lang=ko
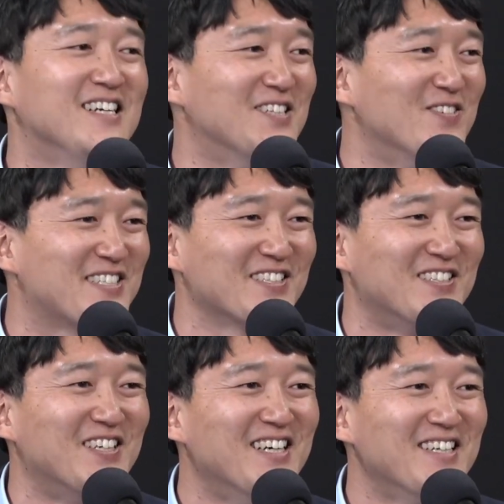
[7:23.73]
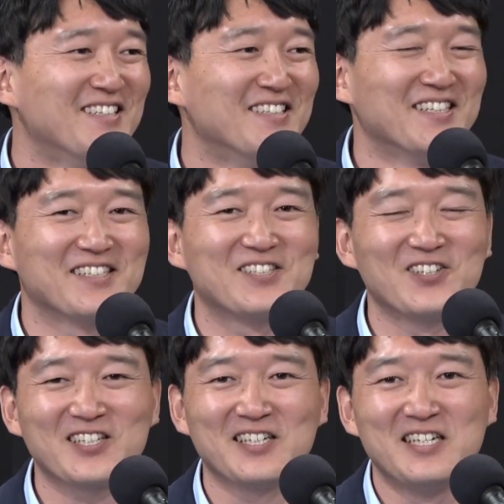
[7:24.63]
이러면서 네
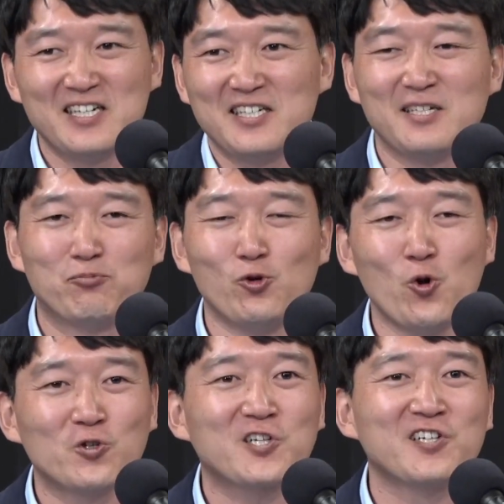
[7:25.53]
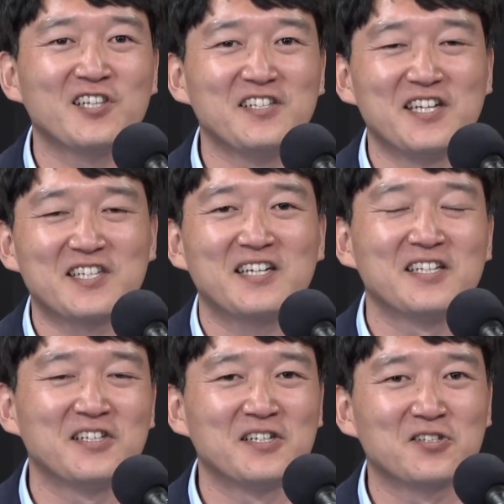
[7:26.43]
그렇게 이 불용 처리된
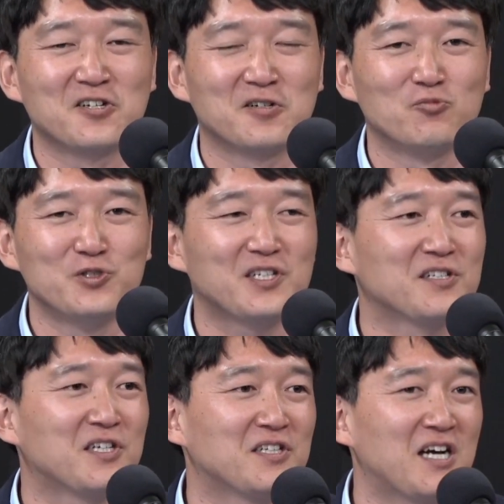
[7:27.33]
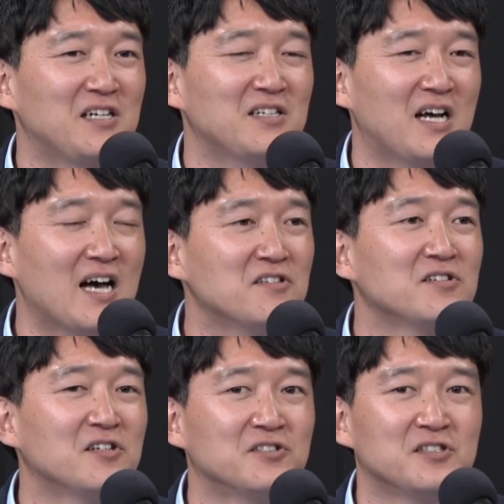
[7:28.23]
예산에 대해서 문제를 제기하는
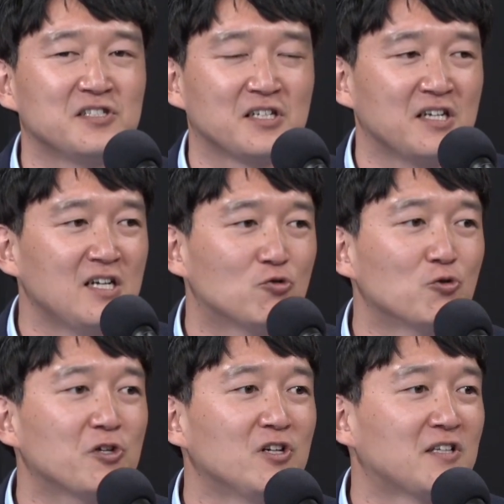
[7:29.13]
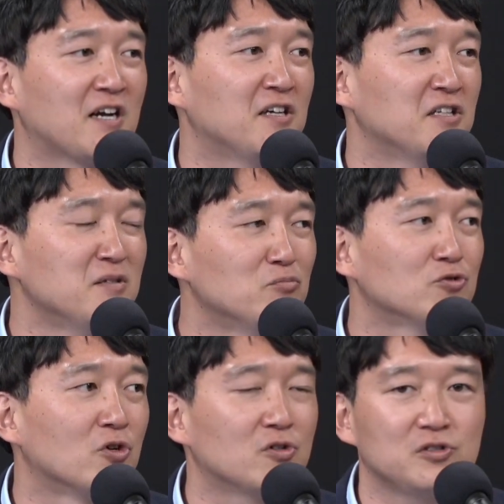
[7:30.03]
거는 이제 국회의원의 당연한
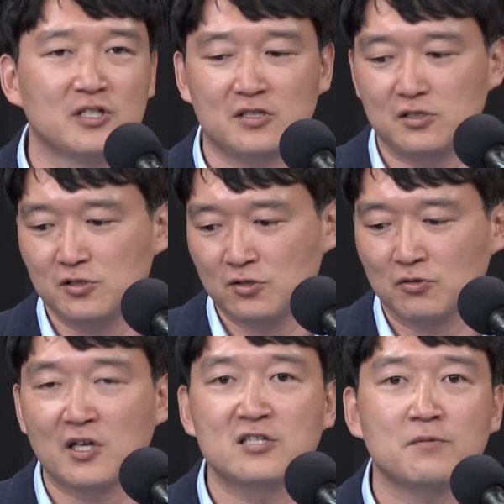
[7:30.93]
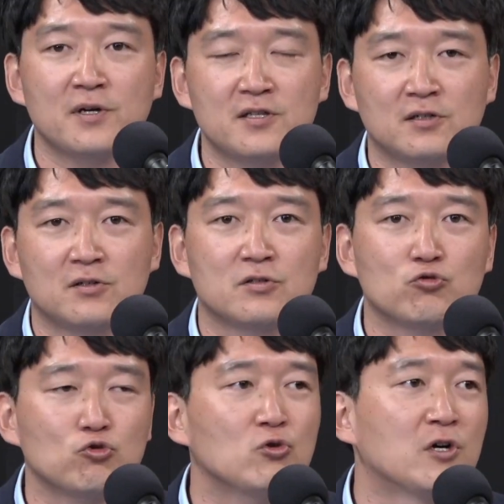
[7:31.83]
임무죠. 근데 음. 실제로 따져봐야 될 것은
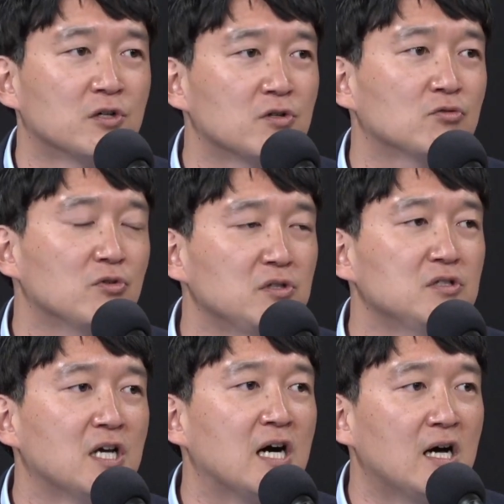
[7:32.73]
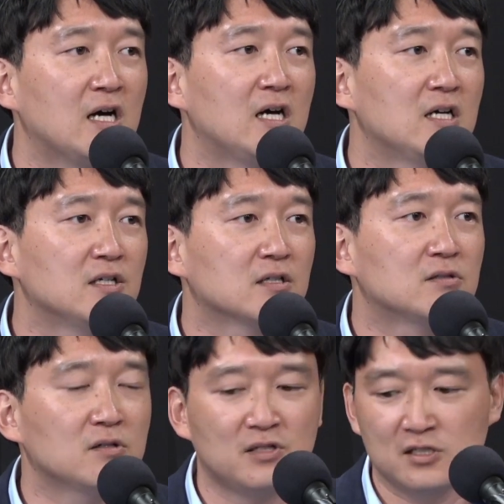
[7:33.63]
수요가 어느 정도 했느냐, 음. 예,
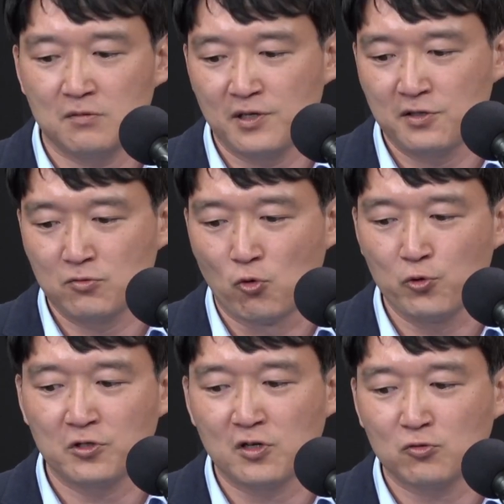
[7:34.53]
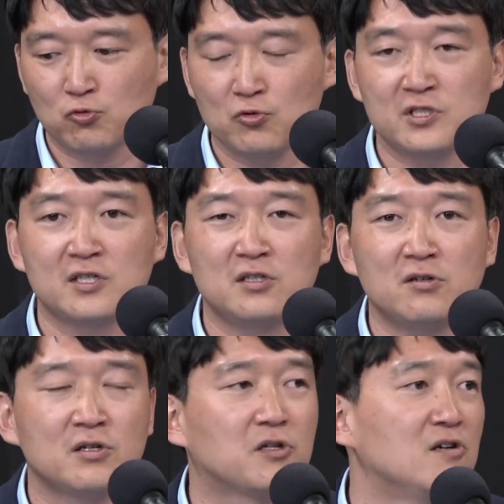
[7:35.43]
그걸 따져봐야 되는 거. 오히려 거꾸로 이제
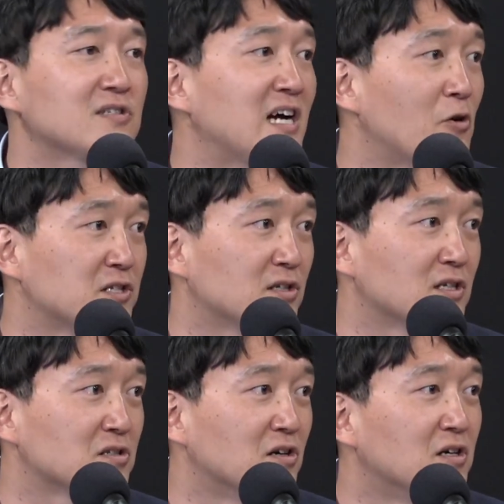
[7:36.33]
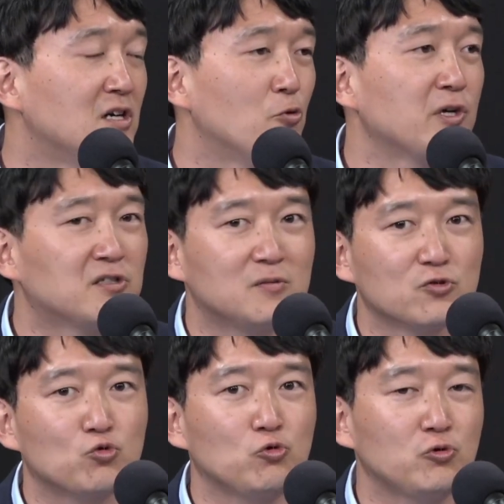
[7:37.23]
이런 건 결산 과정에서 네. 왜 그러면
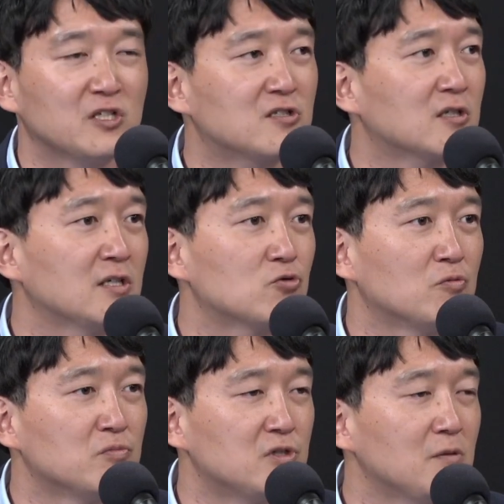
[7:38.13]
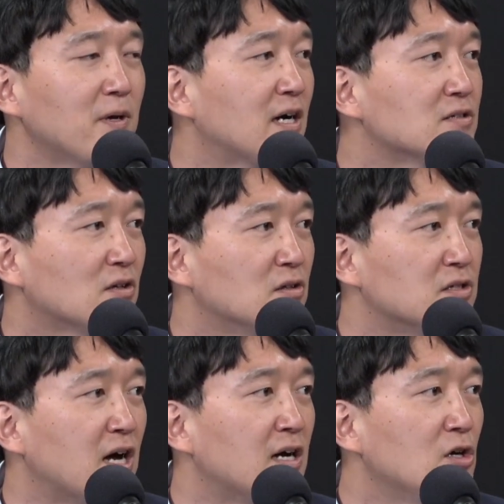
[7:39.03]
수요 예측에 좀 실패가
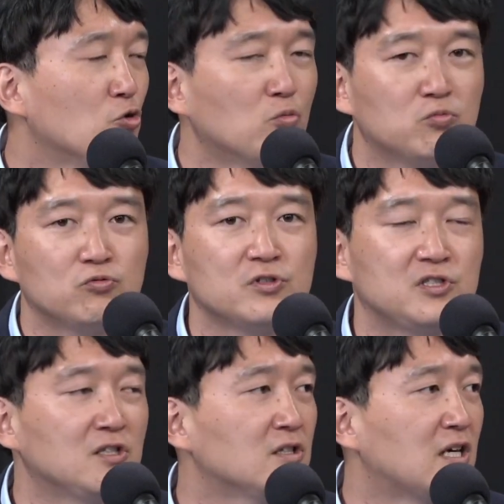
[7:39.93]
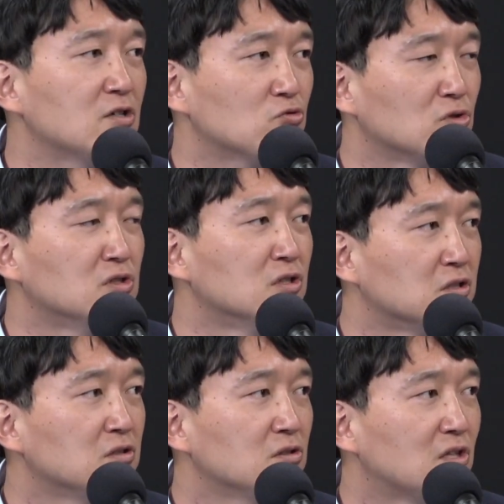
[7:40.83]
있었느냐, 이 부분은 질의를 할 수도 있는
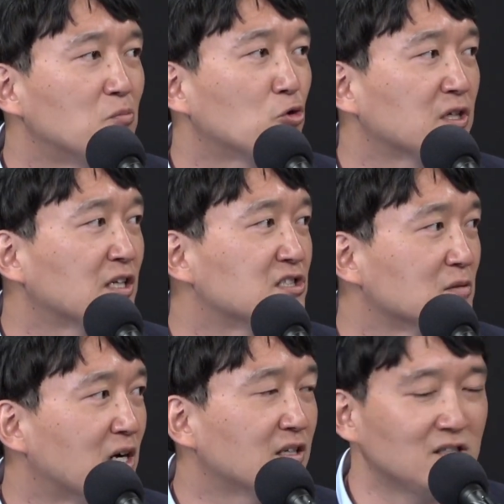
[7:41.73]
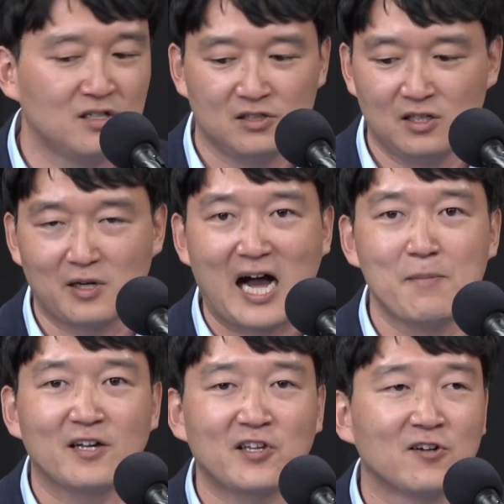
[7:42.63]
대목이겠지만 근데 그 네,
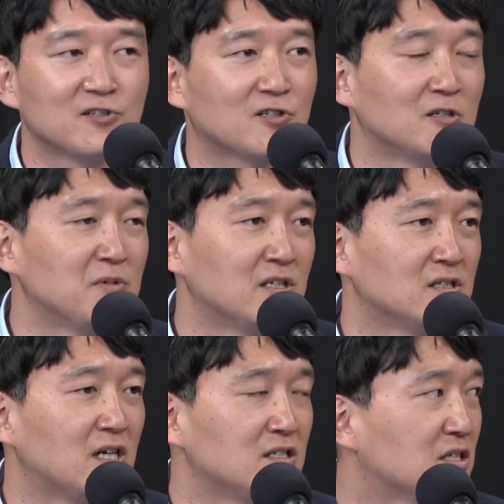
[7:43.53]
감액된 것처럼 얘기를 하니까